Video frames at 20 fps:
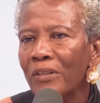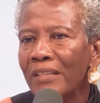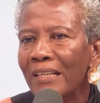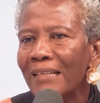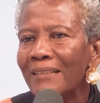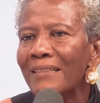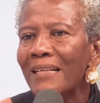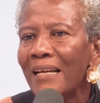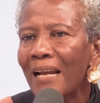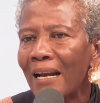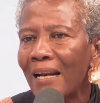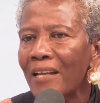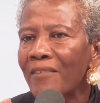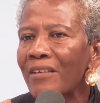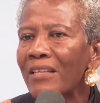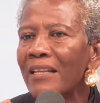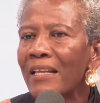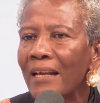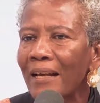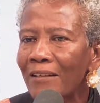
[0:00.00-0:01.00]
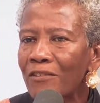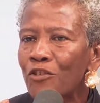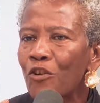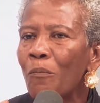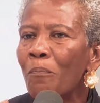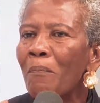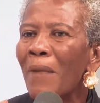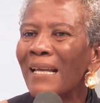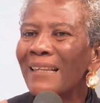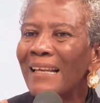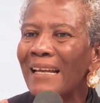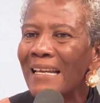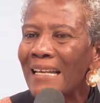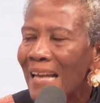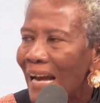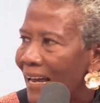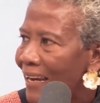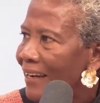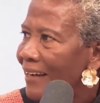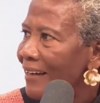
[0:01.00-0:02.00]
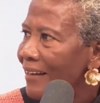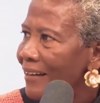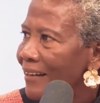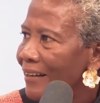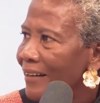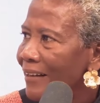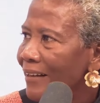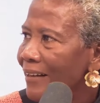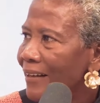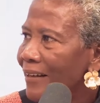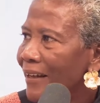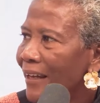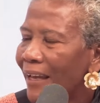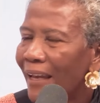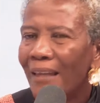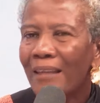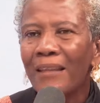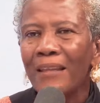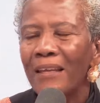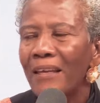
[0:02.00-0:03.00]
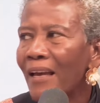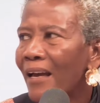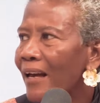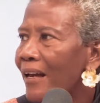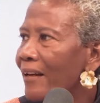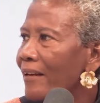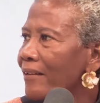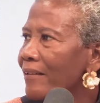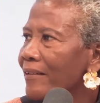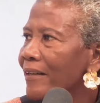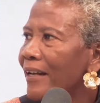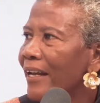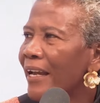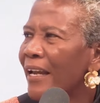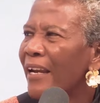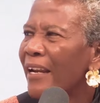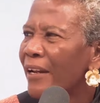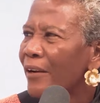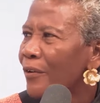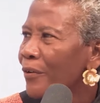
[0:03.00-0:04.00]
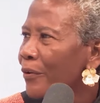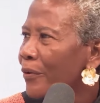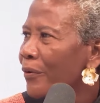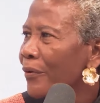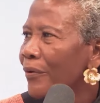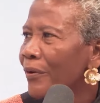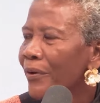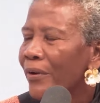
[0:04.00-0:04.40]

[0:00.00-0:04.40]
desde la reivindicación material, etnia, género,